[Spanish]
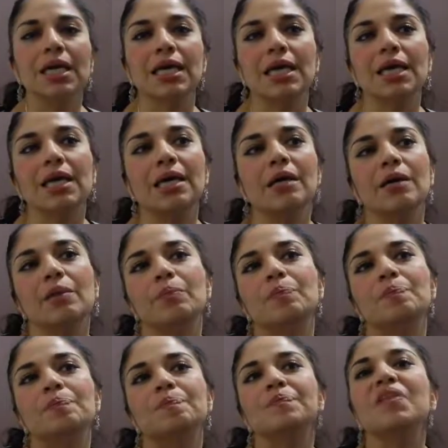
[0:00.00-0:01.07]
que
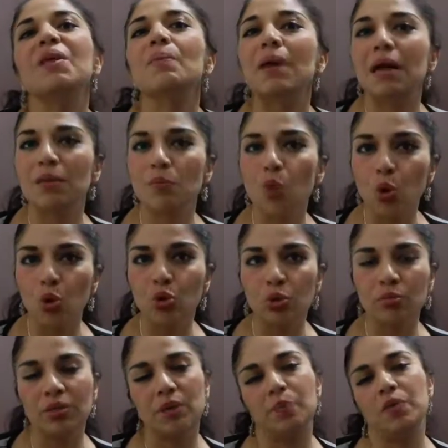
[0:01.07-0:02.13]
mm, de mal
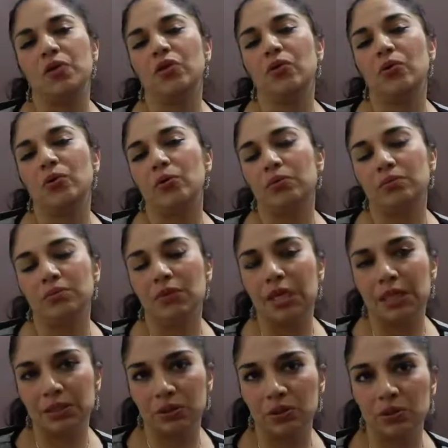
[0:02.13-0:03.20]
modo me pidió
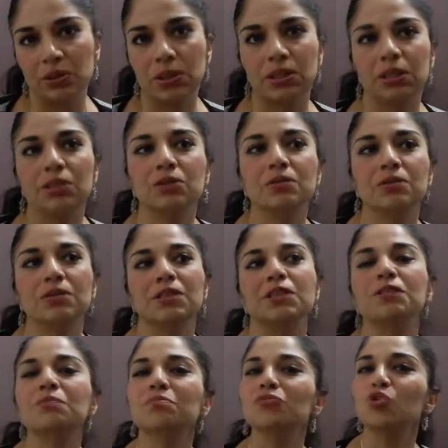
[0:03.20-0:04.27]
las cosas,
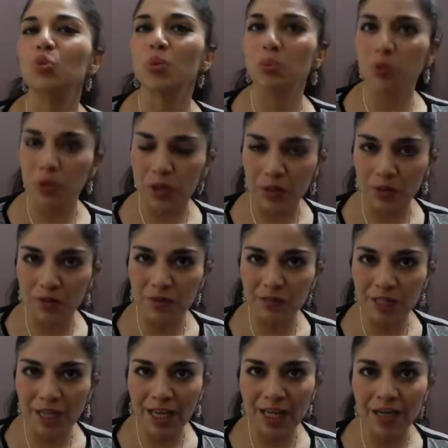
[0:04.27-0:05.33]
entonces no me pude
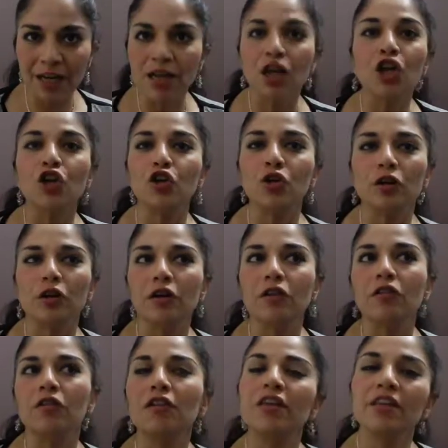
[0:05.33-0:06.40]
contener,
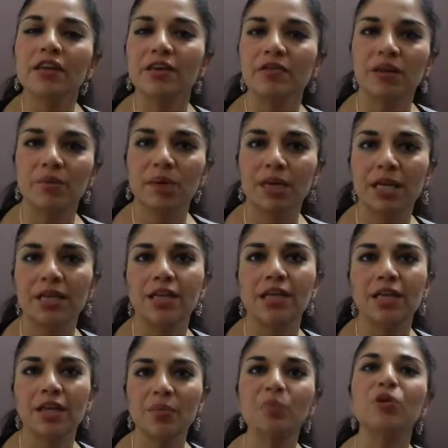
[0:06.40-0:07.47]
no le dije una
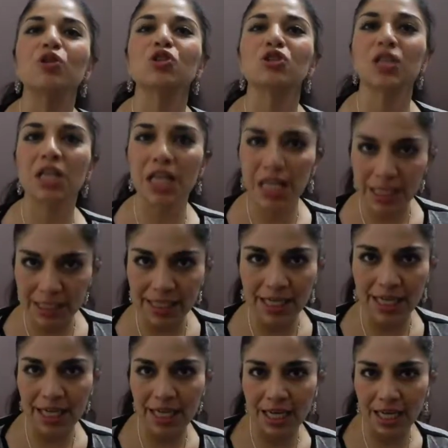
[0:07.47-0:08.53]
majadería, pero sí le
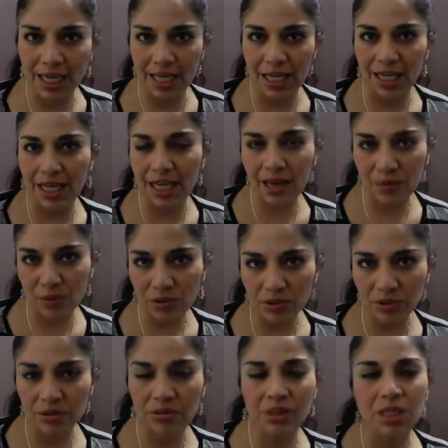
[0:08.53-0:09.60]
hace eh, la
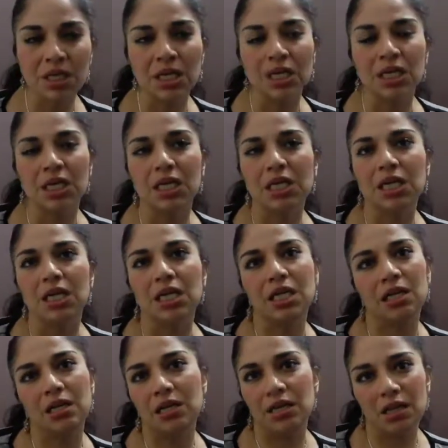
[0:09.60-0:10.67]
voz
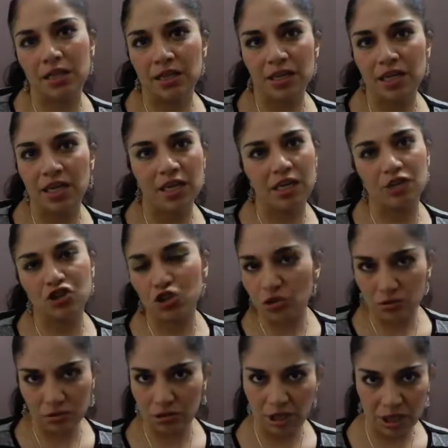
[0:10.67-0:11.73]
y le dije que
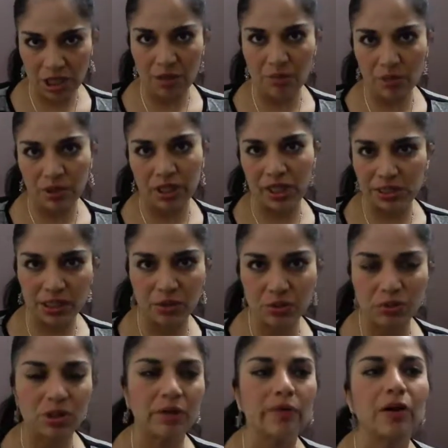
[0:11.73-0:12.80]
yo no tenía por qué hacer
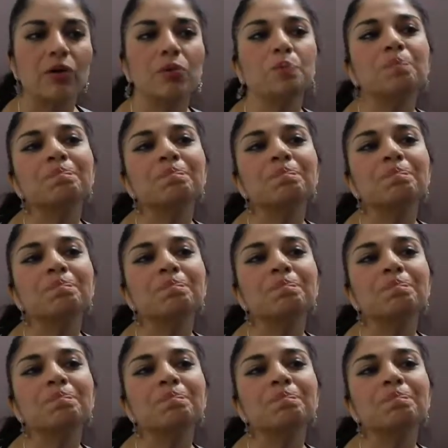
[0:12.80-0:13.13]
su trabajo.